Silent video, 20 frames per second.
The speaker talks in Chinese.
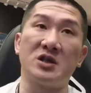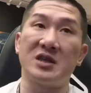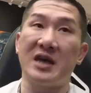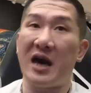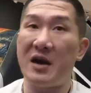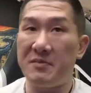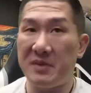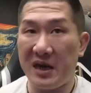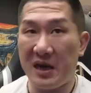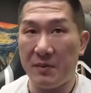
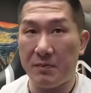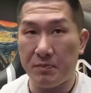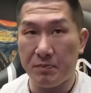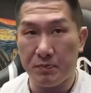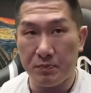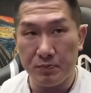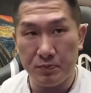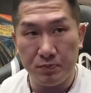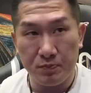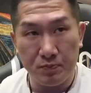还
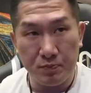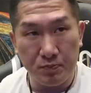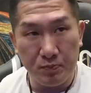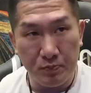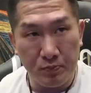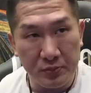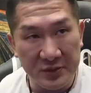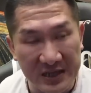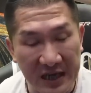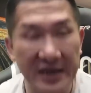没
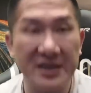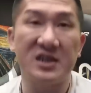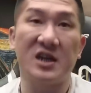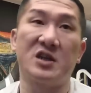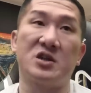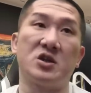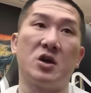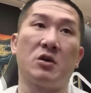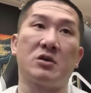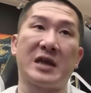接这个
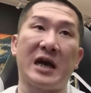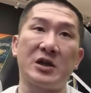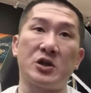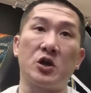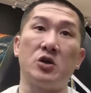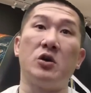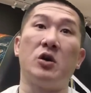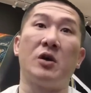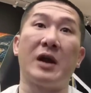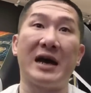时候，他就
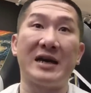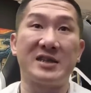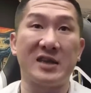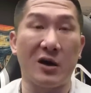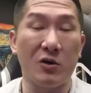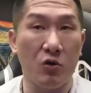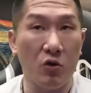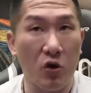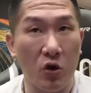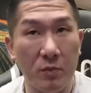有来
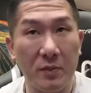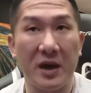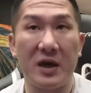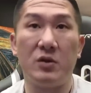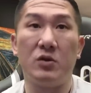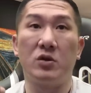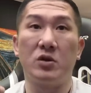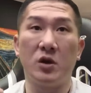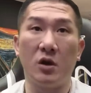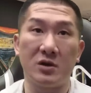找过我
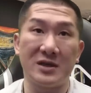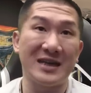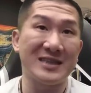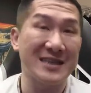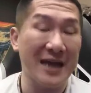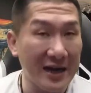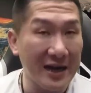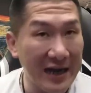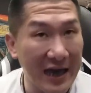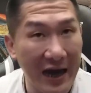们，有在
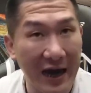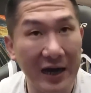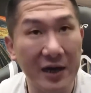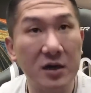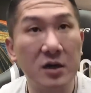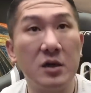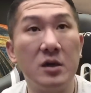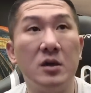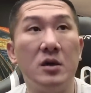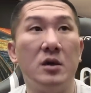商
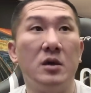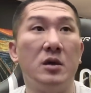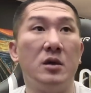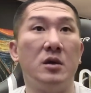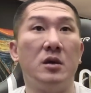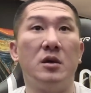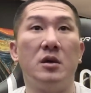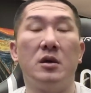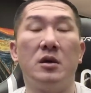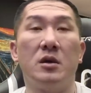量。
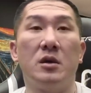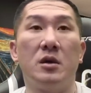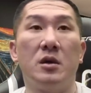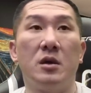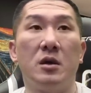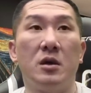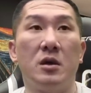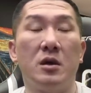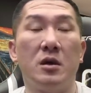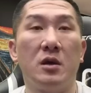
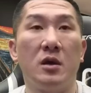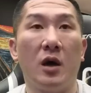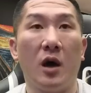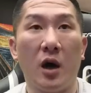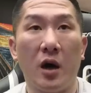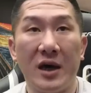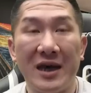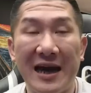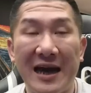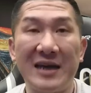
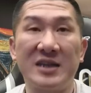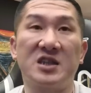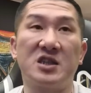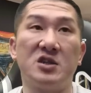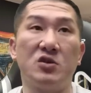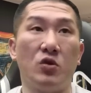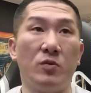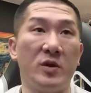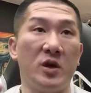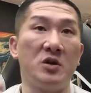哦，一开始
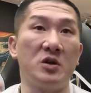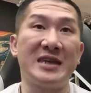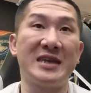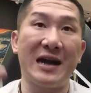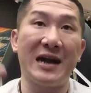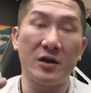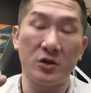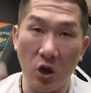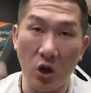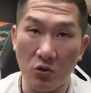我们有
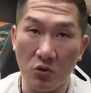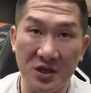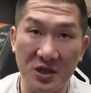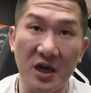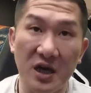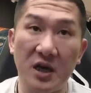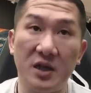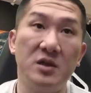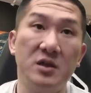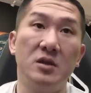讲统
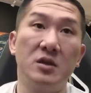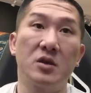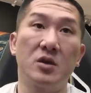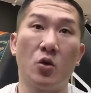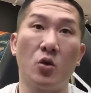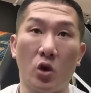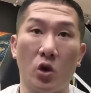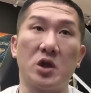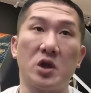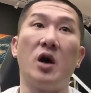神
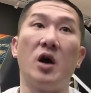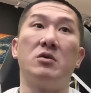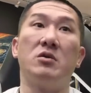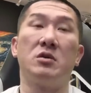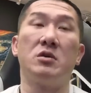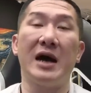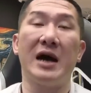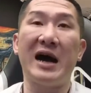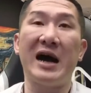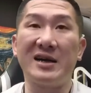国栋，
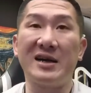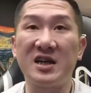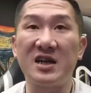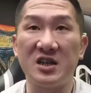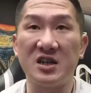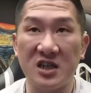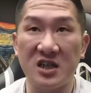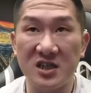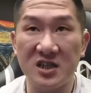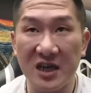啊，很可
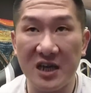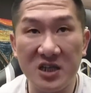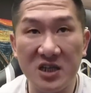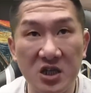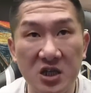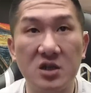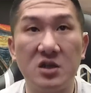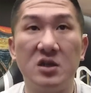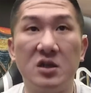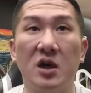惜这一
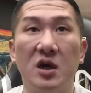次，